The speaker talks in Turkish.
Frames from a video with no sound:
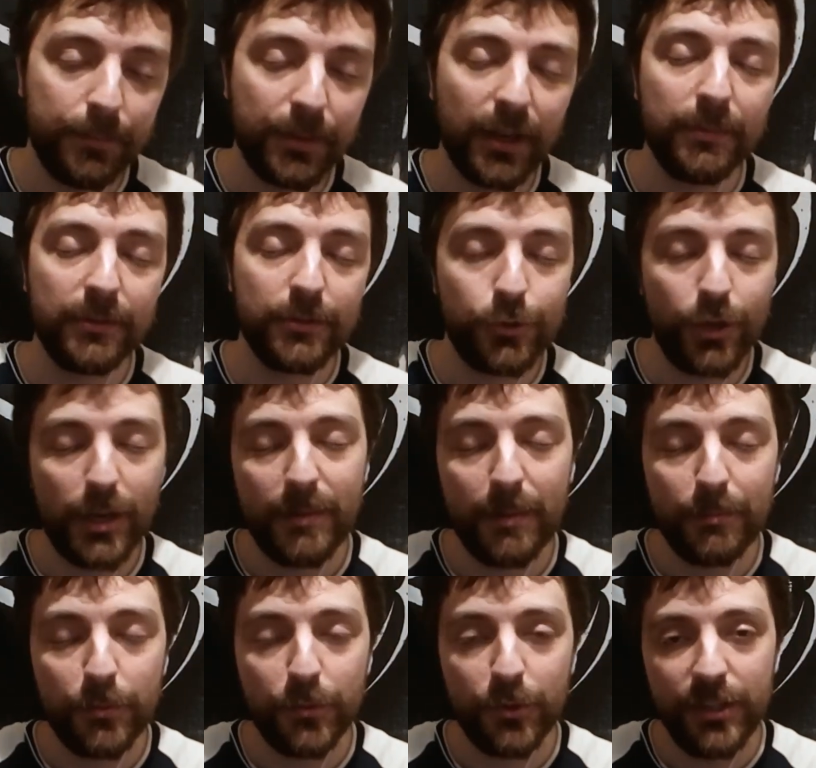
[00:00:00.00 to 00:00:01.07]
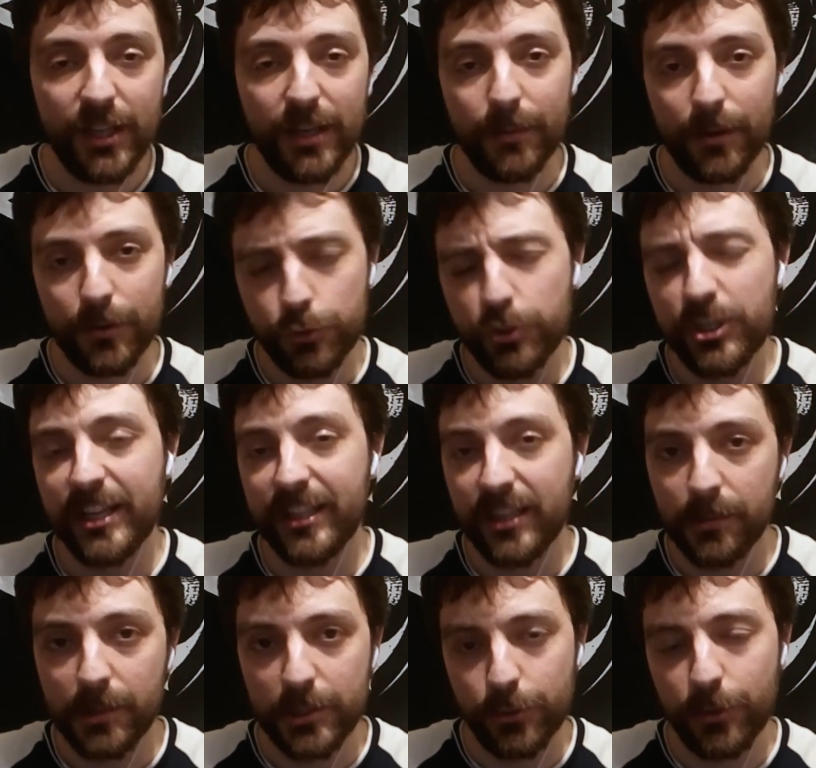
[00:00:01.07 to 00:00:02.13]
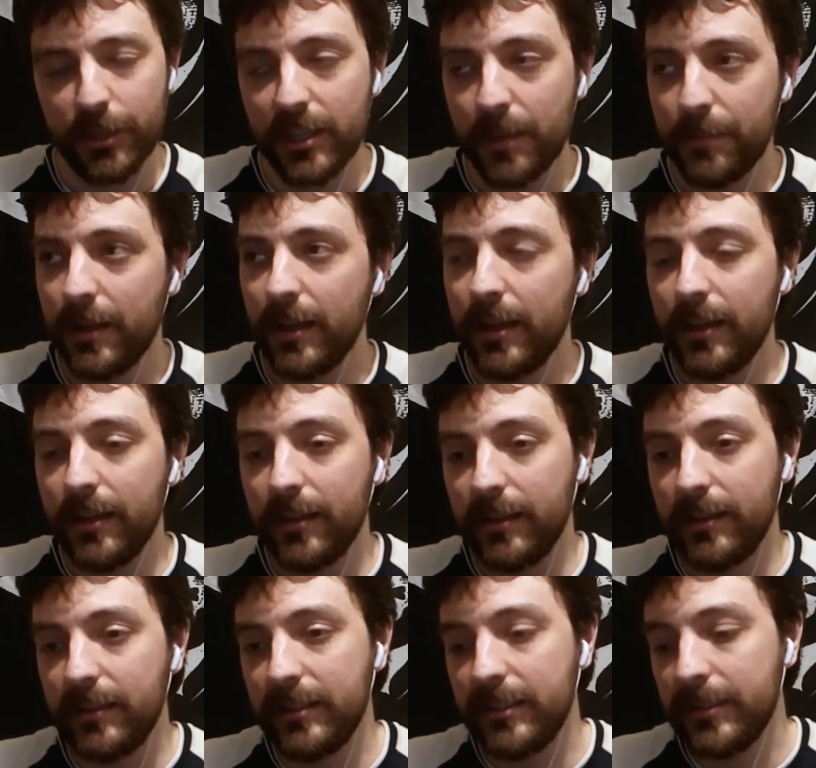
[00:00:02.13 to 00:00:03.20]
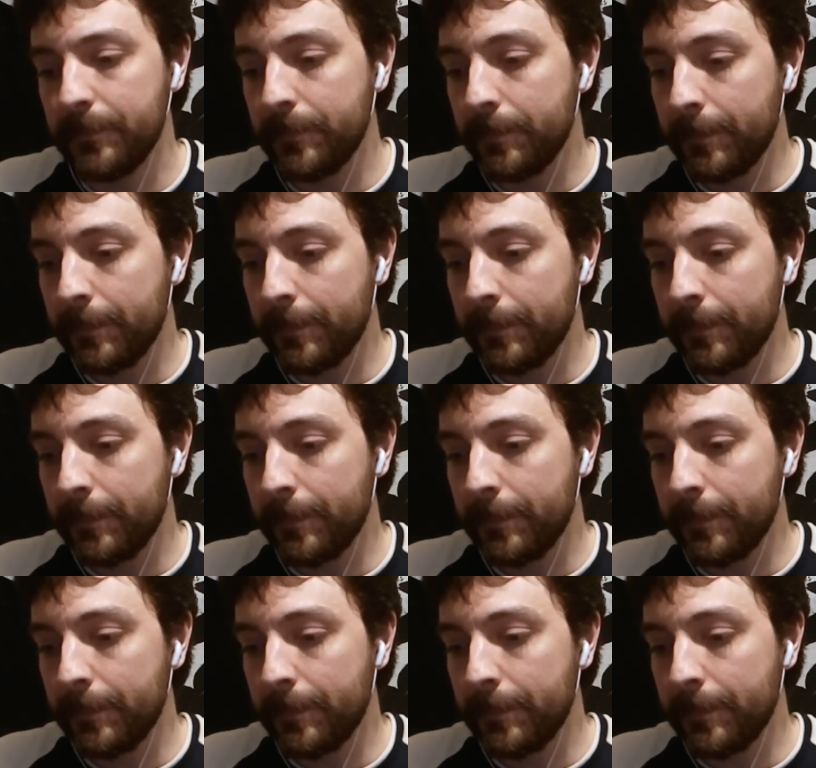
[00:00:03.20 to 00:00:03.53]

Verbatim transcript: birbirine söylemem mümkün değil ama şu şekilde başlıyor kitap. E,